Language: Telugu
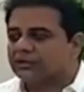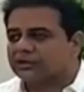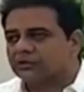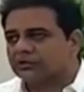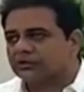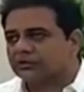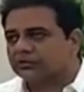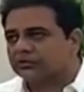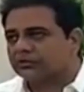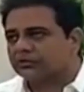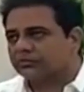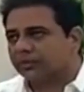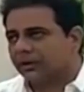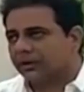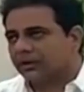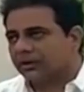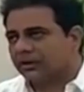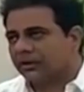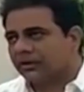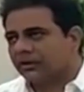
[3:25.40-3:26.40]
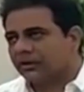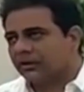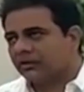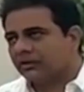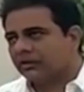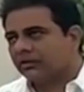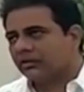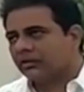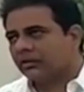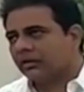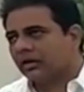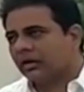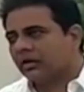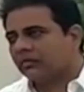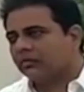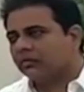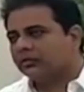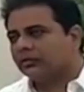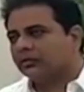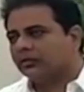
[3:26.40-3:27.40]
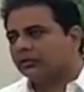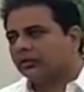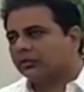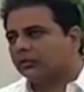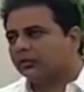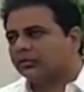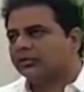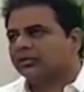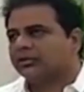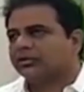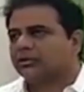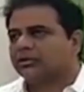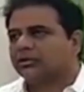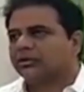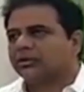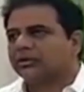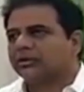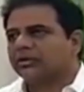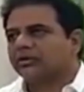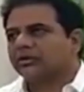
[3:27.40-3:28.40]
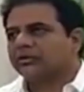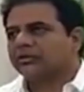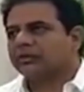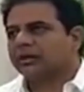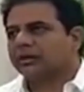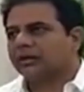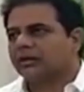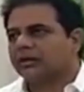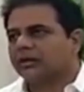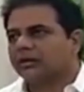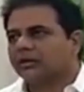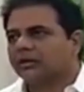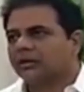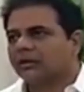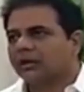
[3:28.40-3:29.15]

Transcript: ఉంటున్న వారికి ఎలాంటి ఇబ్బందులు కలగకుండా అన్ని